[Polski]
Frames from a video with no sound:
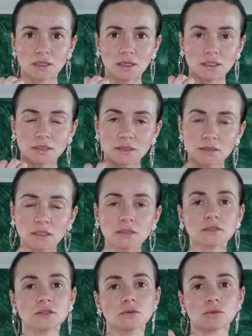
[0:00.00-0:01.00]
ale z
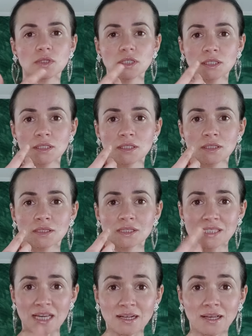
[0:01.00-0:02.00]
intencją i
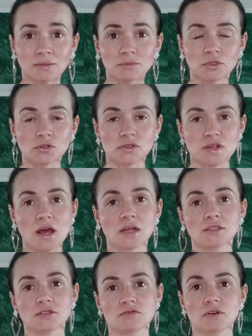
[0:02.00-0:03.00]
celem do
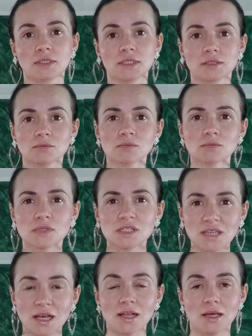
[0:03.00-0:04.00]
zrealizowania. Tym
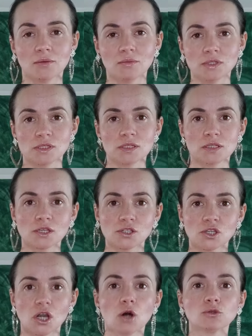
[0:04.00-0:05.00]
celem jest
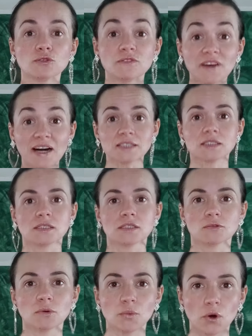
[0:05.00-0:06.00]
też otwarcie
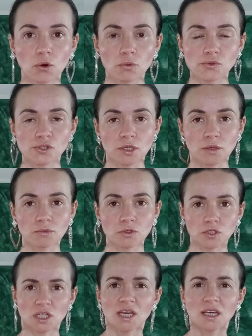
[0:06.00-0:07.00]
na głęboką
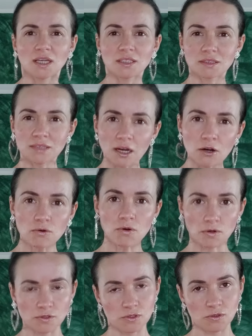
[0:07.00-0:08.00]
przyjemność i taką
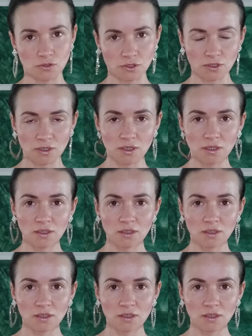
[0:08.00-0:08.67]
rozkosz,